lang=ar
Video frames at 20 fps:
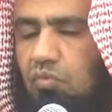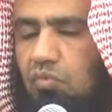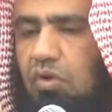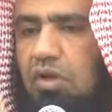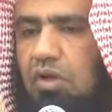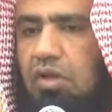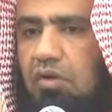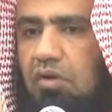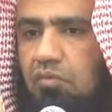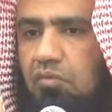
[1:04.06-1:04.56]

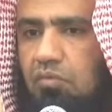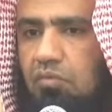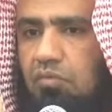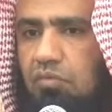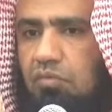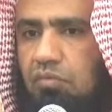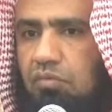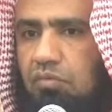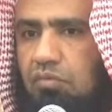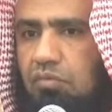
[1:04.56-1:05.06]
ولو
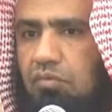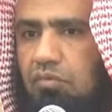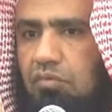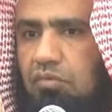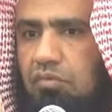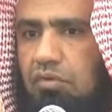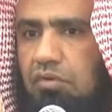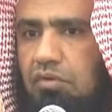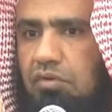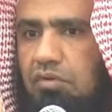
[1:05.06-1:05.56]

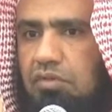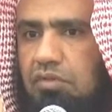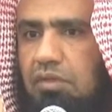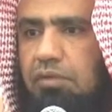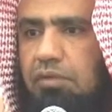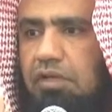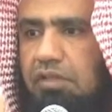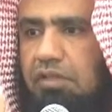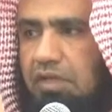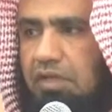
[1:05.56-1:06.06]

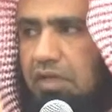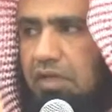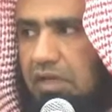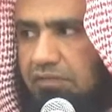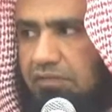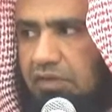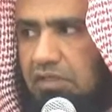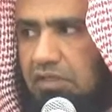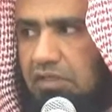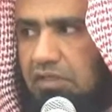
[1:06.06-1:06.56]
طبعا إذا
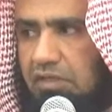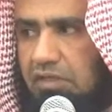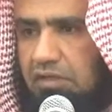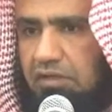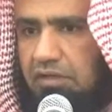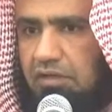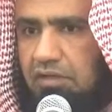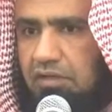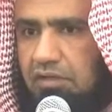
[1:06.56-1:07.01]
كان فقيرا